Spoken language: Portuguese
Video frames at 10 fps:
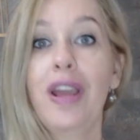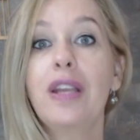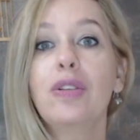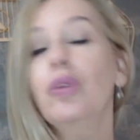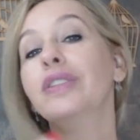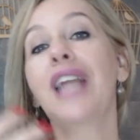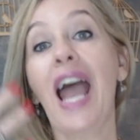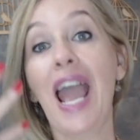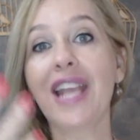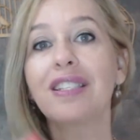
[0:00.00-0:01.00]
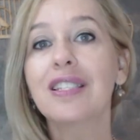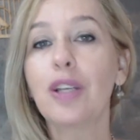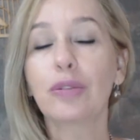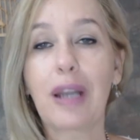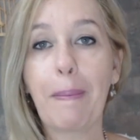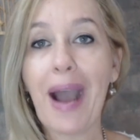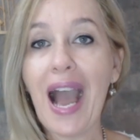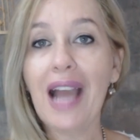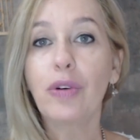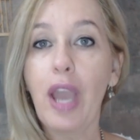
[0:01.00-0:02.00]
e tornar esse seu
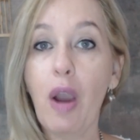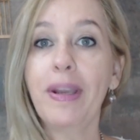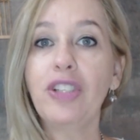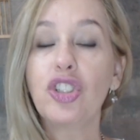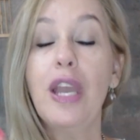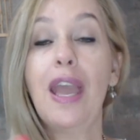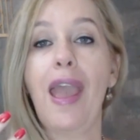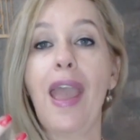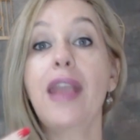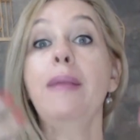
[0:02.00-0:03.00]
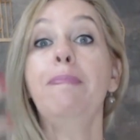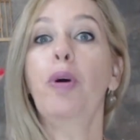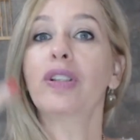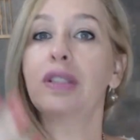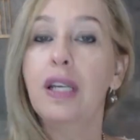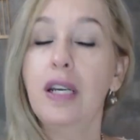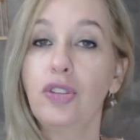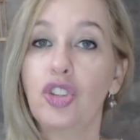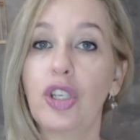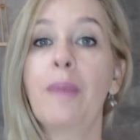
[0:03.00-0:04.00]
trabalho realmente é,
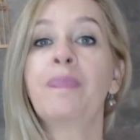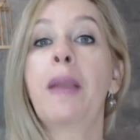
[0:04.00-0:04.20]
importante.